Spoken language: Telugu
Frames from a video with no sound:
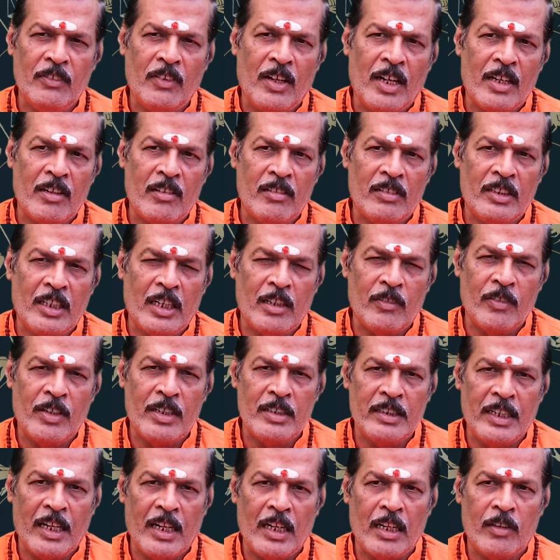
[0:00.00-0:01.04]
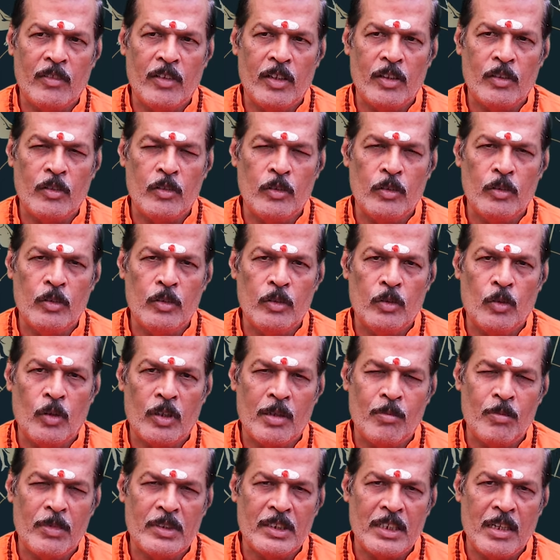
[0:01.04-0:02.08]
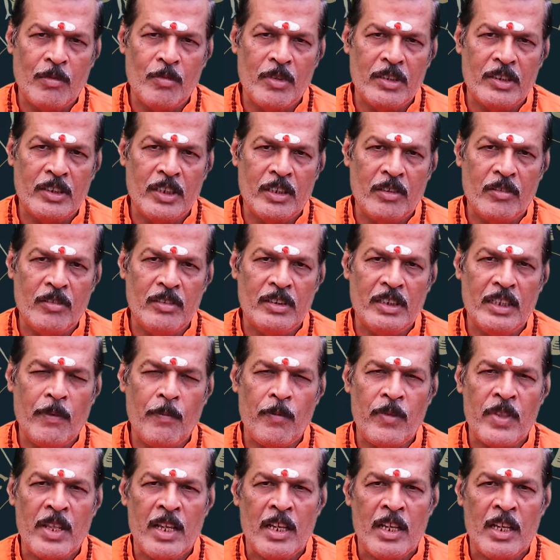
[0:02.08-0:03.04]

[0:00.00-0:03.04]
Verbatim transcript: ఈ వారం తర్వాత చాలా వరకు కుటుంబ సమస్యల నుంచి